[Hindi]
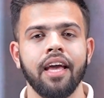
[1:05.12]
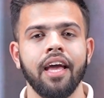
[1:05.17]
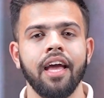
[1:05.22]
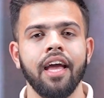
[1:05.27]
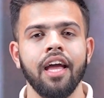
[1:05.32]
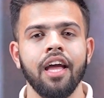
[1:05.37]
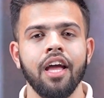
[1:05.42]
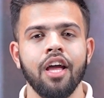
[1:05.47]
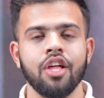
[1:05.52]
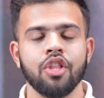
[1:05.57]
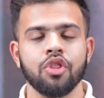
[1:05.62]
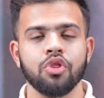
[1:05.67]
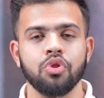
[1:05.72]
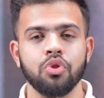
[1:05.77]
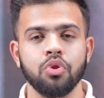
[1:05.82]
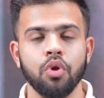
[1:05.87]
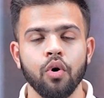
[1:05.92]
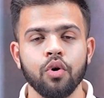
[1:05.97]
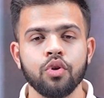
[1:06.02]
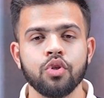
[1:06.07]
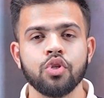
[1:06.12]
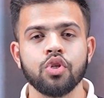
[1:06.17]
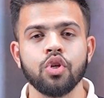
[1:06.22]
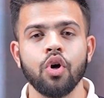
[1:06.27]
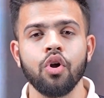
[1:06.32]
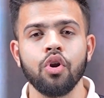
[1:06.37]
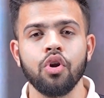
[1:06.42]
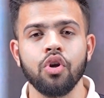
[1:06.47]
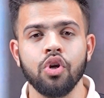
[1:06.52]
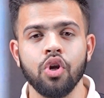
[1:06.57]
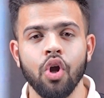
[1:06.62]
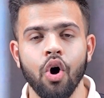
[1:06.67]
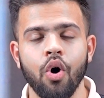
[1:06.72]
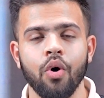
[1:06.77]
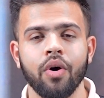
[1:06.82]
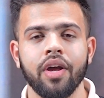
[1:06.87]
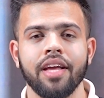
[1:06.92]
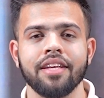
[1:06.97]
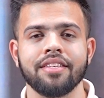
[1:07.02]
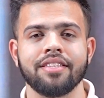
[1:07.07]
हैं 209
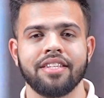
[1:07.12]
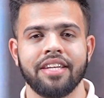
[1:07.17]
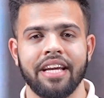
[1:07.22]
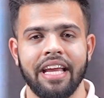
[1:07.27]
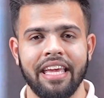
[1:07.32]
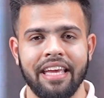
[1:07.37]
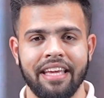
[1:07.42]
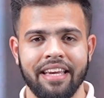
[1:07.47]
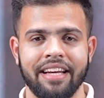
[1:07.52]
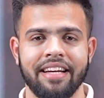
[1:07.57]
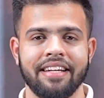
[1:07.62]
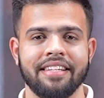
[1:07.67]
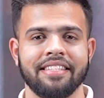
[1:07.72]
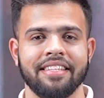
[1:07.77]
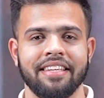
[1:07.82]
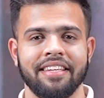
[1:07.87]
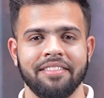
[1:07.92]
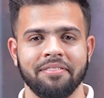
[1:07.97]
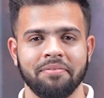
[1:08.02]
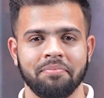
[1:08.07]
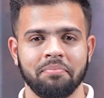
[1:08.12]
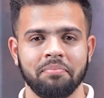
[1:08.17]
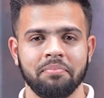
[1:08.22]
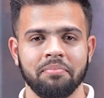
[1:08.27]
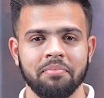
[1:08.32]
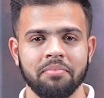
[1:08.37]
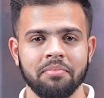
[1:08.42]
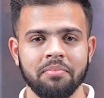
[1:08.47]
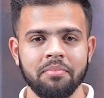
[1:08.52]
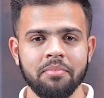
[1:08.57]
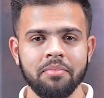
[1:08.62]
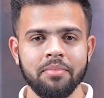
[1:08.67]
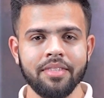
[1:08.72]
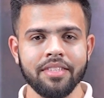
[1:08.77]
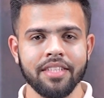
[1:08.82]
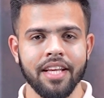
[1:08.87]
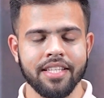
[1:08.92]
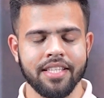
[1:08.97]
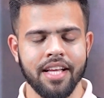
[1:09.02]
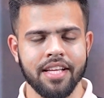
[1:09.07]
के स्ट्राइक रेट से
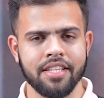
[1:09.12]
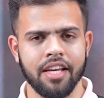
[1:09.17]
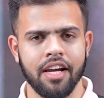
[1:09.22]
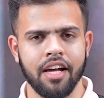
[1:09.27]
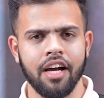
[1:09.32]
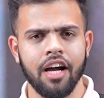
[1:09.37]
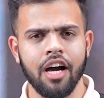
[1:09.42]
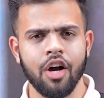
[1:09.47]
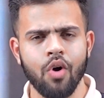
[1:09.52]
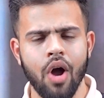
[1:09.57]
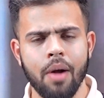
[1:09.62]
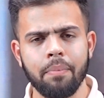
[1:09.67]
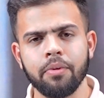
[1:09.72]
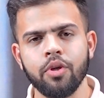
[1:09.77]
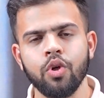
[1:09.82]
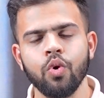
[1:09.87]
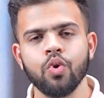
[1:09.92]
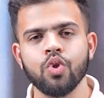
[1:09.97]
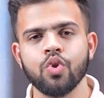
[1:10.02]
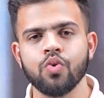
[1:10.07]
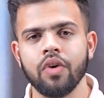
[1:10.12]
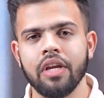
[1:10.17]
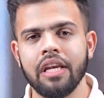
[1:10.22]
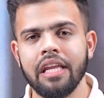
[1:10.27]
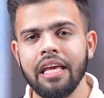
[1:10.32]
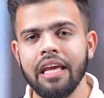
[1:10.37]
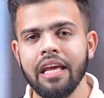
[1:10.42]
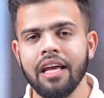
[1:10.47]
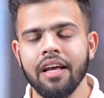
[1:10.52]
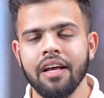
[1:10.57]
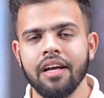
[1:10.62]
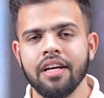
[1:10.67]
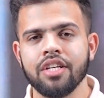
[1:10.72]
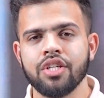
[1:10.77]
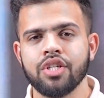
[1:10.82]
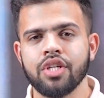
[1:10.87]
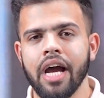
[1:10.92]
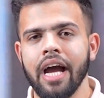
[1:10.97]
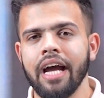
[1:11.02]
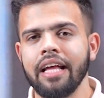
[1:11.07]
इस हसरंगा को आप यूजुअली
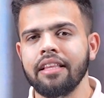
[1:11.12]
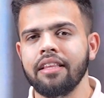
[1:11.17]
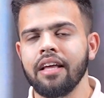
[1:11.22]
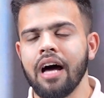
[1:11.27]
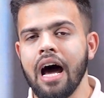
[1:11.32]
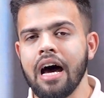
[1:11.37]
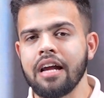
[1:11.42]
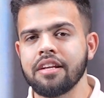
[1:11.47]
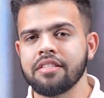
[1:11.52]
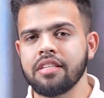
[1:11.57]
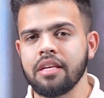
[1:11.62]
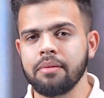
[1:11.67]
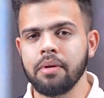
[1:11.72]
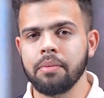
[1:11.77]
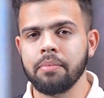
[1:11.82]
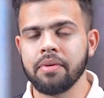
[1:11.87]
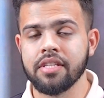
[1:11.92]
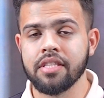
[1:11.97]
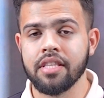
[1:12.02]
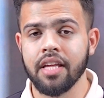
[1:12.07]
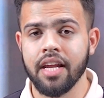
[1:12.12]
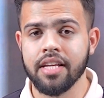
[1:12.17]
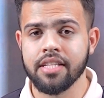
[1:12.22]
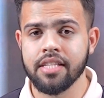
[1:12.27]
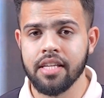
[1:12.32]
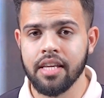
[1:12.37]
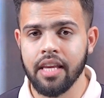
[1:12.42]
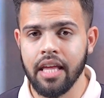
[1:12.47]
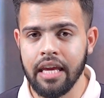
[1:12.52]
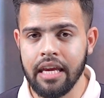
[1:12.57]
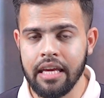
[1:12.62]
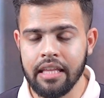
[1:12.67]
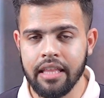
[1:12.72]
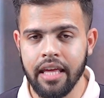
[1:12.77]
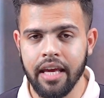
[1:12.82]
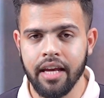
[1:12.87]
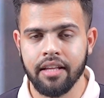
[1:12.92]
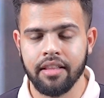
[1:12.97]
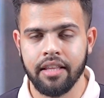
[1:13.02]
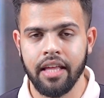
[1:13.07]
शायद आरसीबी में इस तरह से नहीं
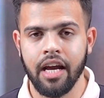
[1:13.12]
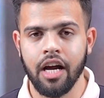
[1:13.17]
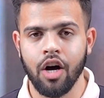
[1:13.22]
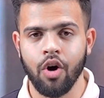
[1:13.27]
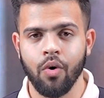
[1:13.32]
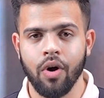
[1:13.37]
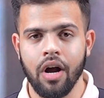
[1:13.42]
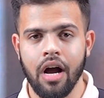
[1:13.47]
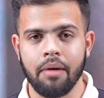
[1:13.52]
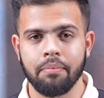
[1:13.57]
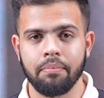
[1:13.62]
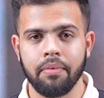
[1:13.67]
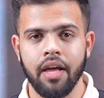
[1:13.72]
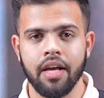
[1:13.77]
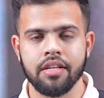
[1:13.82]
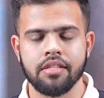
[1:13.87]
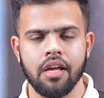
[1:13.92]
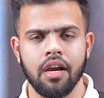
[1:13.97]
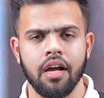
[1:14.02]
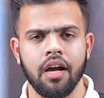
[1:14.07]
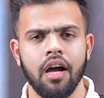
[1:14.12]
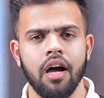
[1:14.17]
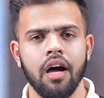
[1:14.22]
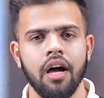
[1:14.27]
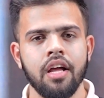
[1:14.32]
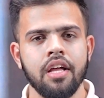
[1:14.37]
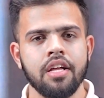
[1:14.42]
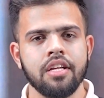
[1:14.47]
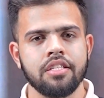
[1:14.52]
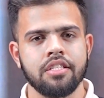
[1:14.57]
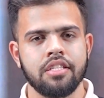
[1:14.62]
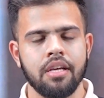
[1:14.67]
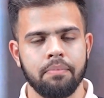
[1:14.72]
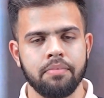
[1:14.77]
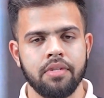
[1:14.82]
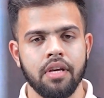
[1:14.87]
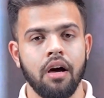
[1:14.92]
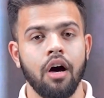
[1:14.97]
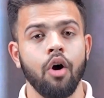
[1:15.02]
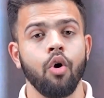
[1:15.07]
देख देखा होगा आपने हसरंगा जब
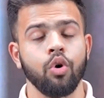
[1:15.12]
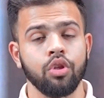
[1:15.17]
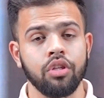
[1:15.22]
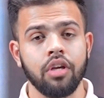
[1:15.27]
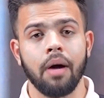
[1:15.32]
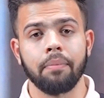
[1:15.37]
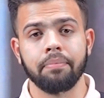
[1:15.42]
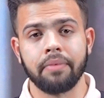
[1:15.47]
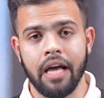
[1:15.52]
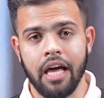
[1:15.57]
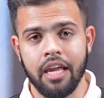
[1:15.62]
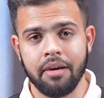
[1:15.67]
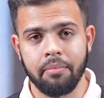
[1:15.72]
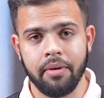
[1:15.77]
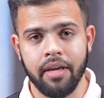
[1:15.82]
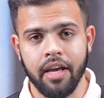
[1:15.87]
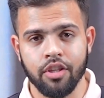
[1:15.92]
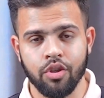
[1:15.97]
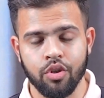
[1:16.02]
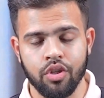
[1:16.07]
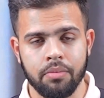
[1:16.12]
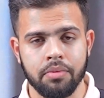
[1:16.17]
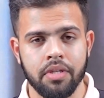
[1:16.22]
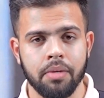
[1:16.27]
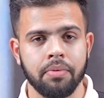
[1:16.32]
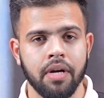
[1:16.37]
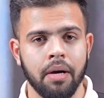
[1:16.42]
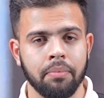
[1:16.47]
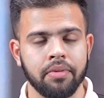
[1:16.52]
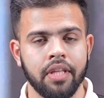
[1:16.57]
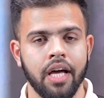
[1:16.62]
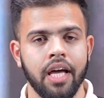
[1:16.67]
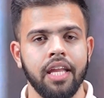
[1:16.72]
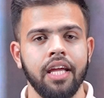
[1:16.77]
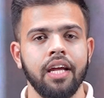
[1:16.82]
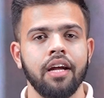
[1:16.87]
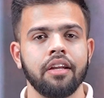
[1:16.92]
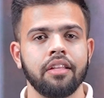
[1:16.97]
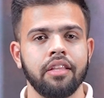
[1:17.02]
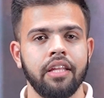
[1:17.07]
जब खुद कप्तान भी हैं तो जब जब
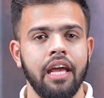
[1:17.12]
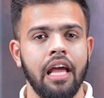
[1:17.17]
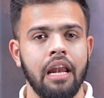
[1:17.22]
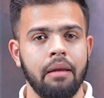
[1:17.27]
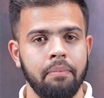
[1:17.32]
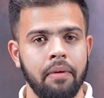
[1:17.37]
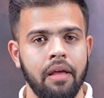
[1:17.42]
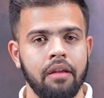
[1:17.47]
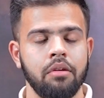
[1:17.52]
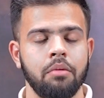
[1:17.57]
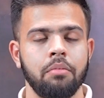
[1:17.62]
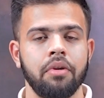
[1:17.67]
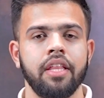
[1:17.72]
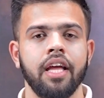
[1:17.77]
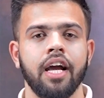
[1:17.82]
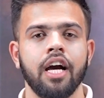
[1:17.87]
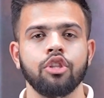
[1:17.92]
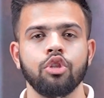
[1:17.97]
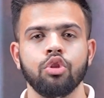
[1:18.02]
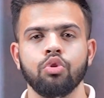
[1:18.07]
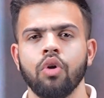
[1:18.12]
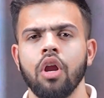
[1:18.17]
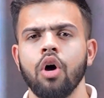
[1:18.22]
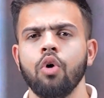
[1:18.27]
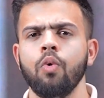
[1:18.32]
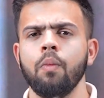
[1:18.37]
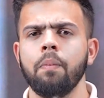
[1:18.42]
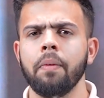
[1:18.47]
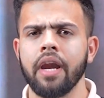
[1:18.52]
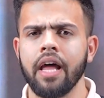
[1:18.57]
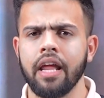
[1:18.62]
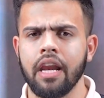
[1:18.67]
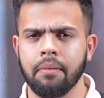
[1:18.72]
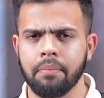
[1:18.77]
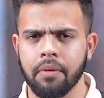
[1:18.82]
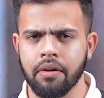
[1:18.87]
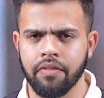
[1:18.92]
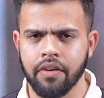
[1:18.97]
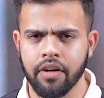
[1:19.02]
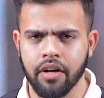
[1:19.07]
कप्तानी करते हैं एलपीएल में हमने देखा तो थोड़ा ऊपर आना
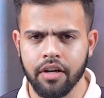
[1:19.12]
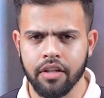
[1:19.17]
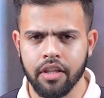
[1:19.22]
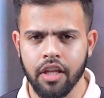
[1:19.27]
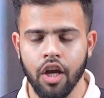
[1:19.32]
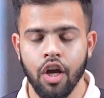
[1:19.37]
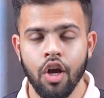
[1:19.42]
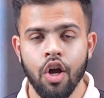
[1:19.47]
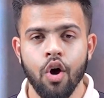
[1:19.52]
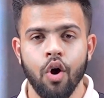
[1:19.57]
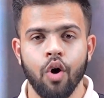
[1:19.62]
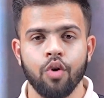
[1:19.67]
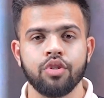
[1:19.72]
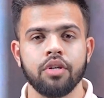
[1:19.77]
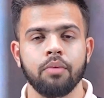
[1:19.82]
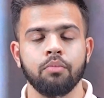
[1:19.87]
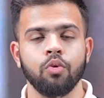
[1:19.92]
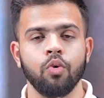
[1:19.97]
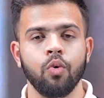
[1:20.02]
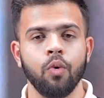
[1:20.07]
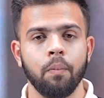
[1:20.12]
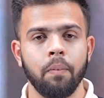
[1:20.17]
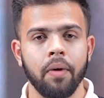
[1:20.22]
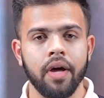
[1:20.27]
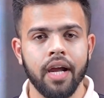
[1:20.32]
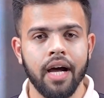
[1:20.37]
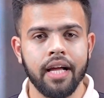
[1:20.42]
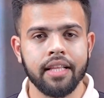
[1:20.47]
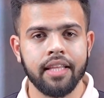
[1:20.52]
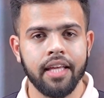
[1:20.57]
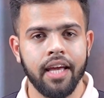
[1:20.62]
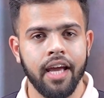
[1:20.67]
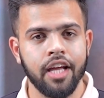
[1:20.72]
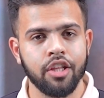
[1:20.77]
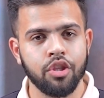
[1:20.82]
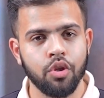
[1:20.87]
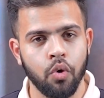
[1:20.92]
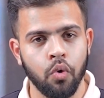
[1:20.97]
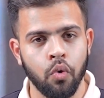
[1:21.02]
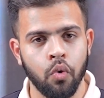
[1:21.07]
प्रेफर करते हैं और जब ऊपर आते
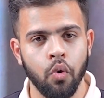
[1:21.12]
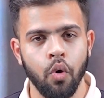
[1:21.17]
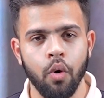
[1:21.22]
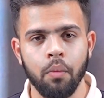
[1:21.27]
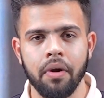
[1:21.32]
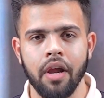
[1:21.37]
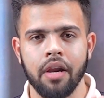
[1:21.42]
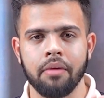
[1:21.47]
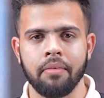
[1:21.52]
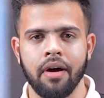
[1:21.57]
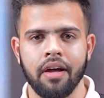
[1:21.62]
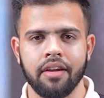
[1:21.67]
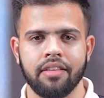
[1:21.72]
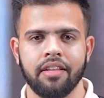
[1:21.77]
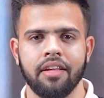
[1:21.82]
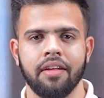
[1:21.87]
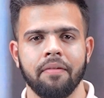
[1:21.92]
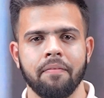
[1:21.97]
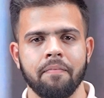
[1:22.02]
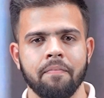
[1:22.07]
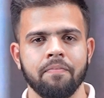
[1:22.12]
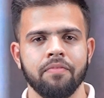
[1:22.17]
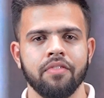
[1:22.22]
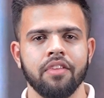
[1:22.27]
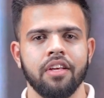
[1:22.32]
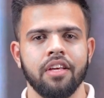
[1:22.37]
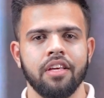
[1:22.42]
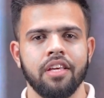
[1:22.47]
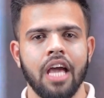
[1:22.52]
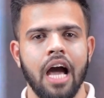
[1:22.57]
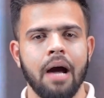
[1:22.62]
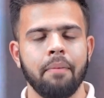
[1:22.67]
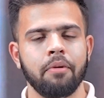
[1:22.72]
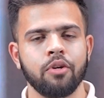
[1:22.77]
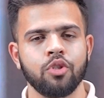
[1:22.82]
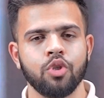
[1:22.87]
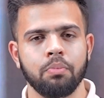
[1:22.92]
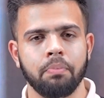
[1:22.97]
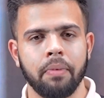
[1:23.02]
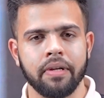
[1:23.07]
हैं तो खूब रन मारते हैं यहां
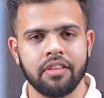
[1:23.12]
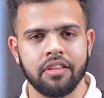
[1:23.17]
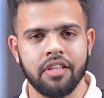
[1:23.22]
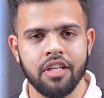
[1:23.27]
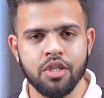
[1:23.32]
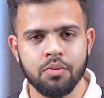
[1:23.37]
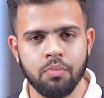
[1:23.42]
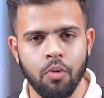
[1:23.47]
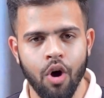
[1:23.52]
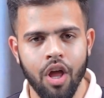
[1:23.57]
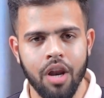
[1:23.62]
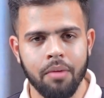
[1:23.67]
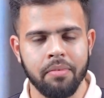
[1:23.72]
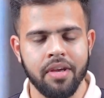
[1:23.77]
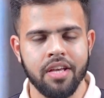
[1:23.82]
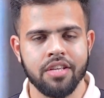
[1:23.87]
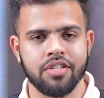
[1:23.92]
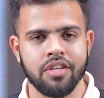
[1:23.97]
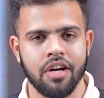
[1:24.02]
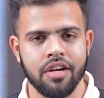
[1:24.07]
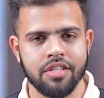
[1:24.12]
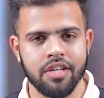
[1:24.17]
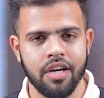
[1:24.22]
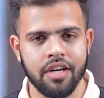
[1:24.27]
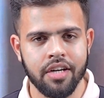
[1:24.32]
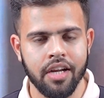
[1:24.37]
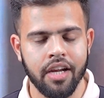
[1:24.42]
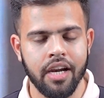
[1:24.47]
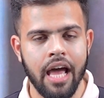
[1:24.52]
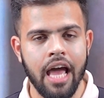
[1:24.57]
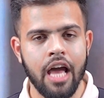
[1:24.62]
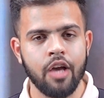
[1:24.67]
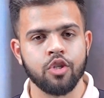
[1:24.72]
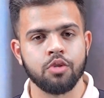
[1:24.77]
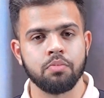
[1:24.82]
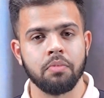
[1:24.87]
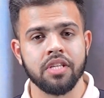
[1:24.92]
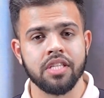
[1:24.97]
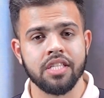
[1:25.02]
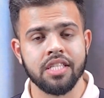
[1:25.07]
पर जो 32 बॉल में सड़सठ रन आए
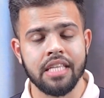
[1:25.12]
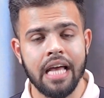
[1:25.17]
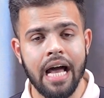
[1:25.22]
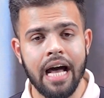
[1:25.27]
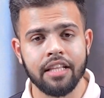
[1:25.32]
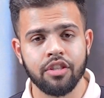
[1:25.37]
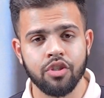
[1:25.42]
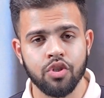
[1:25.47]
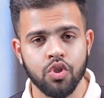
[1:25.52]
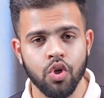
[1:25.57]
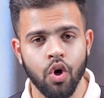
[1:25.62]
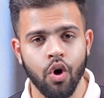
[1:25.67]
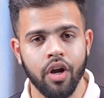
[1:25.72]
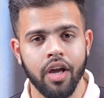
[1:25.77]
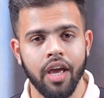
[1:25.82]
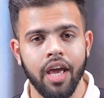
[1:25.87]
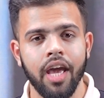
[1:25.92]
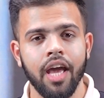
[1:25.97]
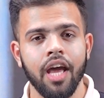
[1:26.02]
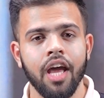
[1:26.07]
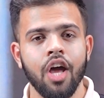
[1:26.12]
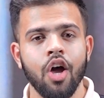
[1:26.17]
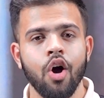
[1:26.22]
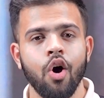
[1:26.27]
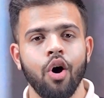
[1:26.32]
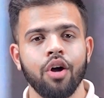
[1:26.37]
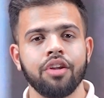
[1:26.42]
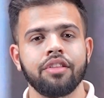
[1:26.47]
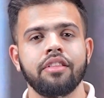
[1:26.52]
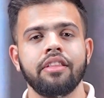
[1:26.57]
उसमें सात चौके और